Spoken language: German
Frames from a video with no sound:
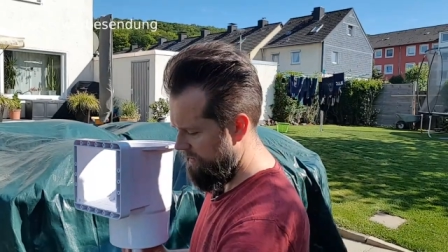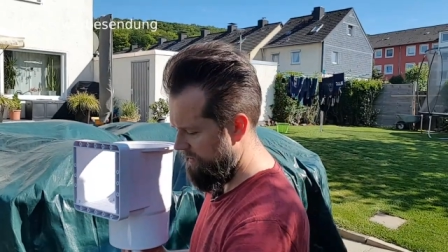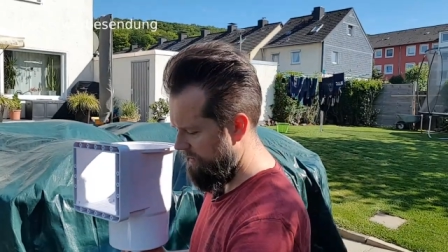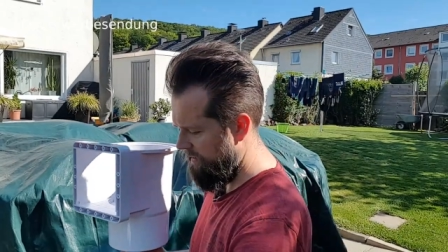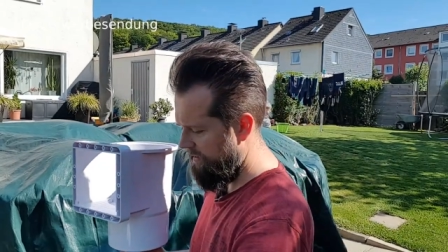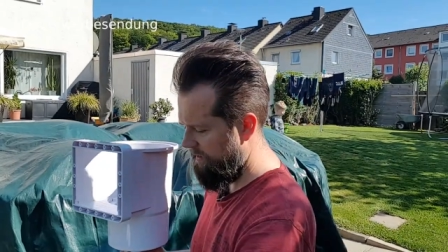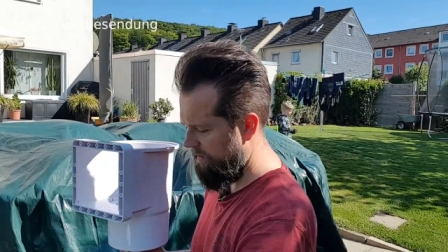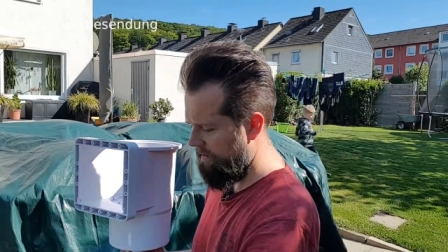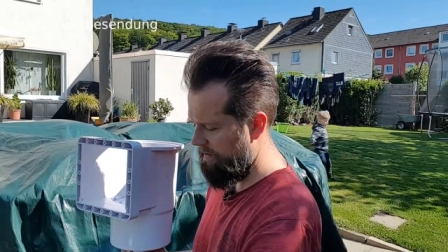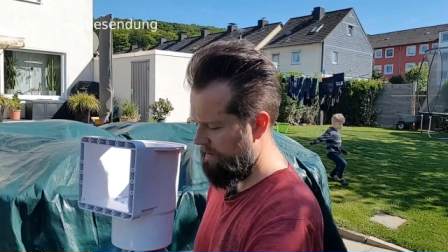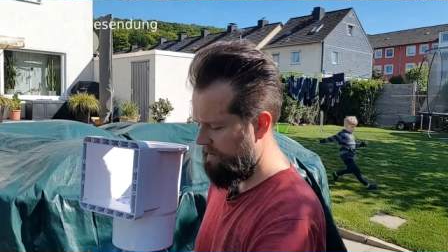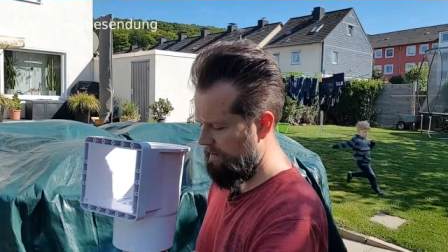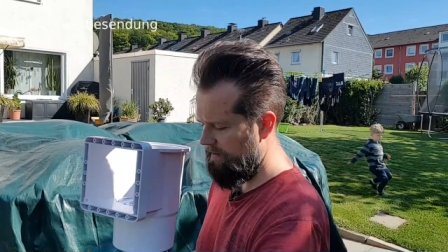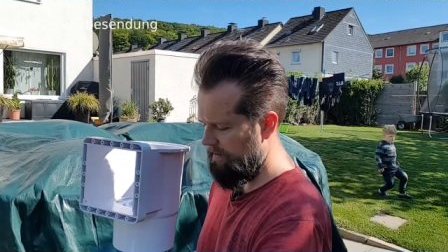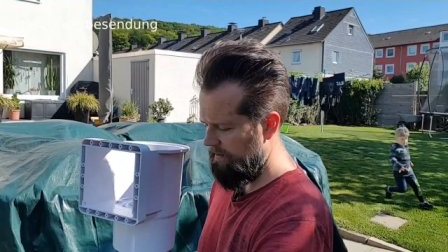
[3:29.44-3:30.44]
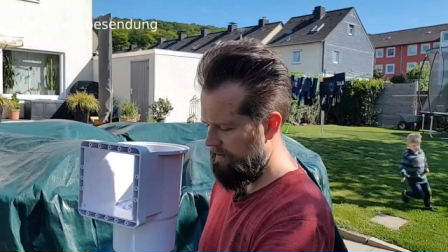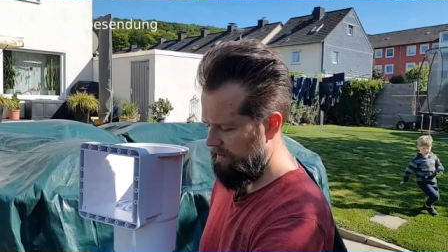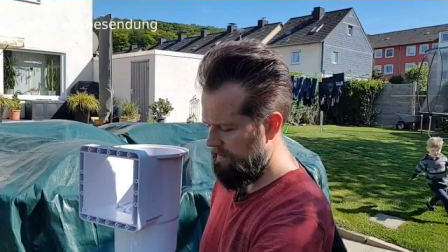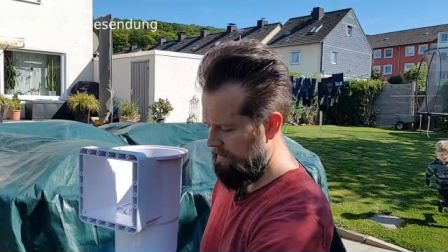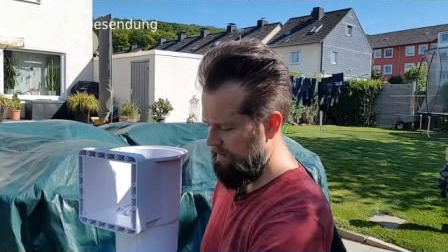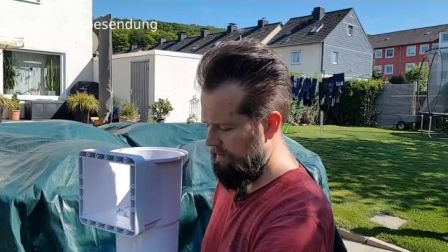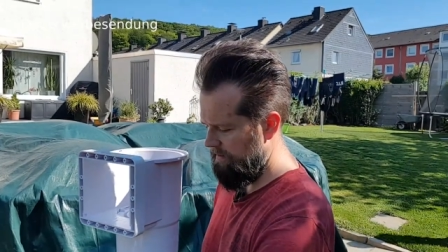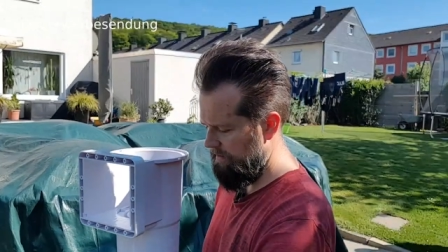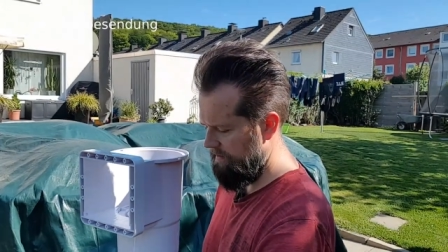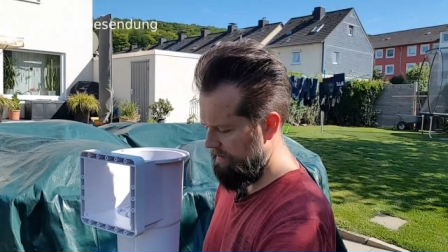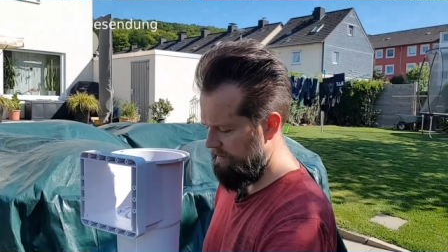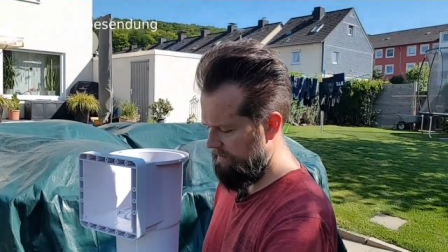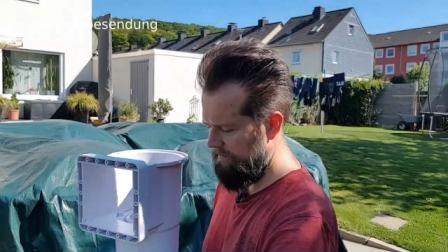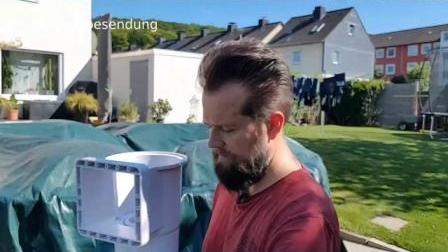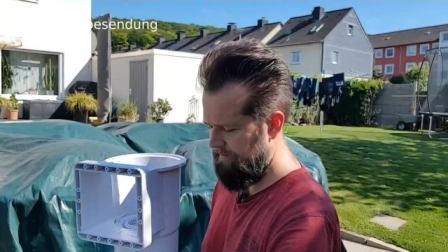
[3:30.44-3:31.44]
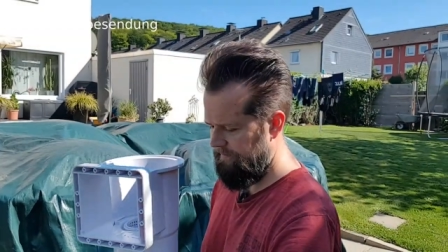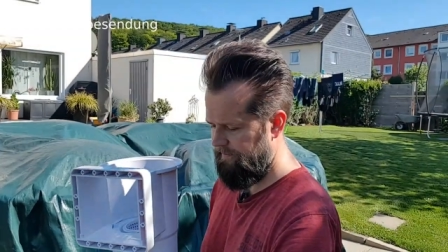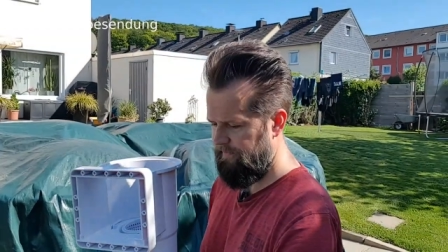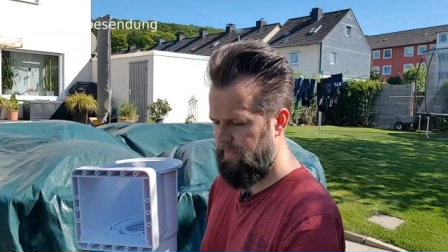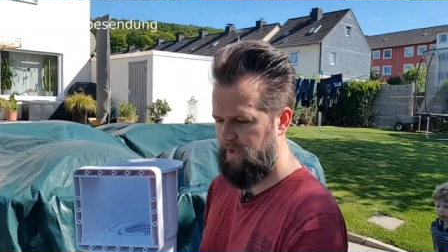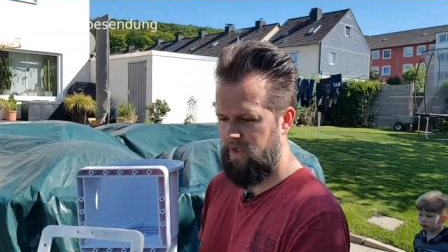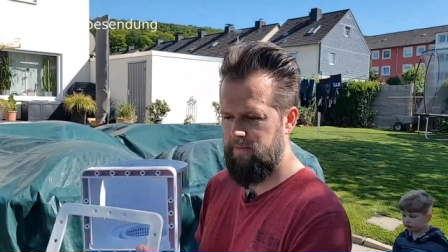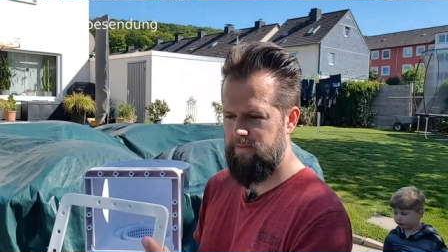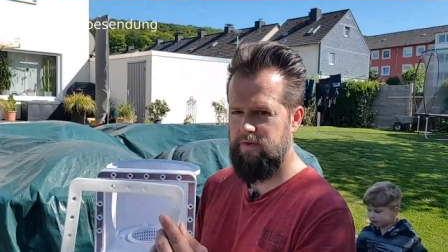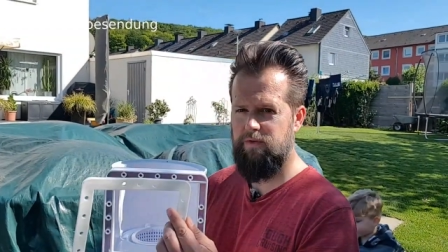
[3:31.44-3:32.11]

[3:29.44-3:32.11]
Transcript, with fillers: Dann gibt es